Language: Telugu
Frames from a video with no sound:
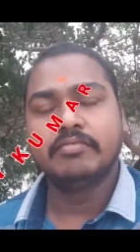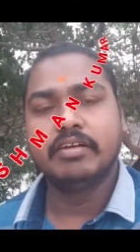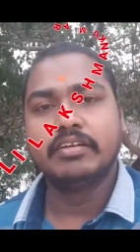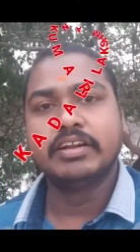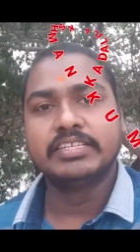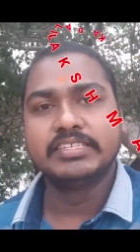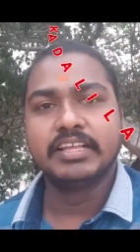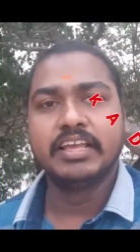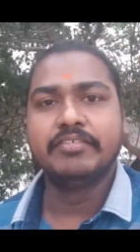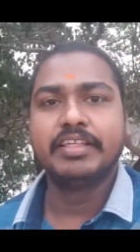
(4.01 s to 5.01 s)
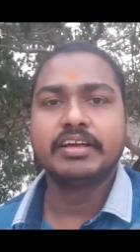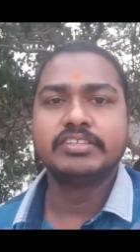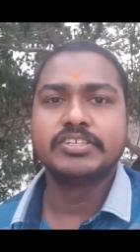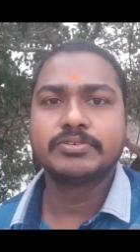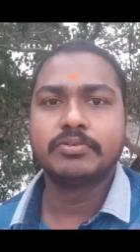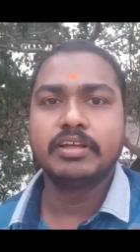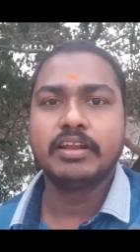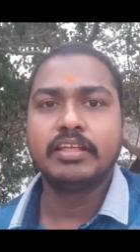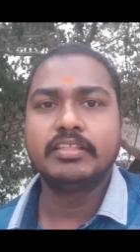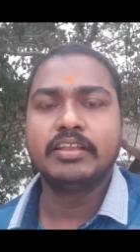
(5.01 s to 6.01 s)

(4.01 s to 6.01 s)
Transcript: వాళ్ళ డ్రెస్సింగ్ ఏ విధంగా చేసుకుంటున్నారనే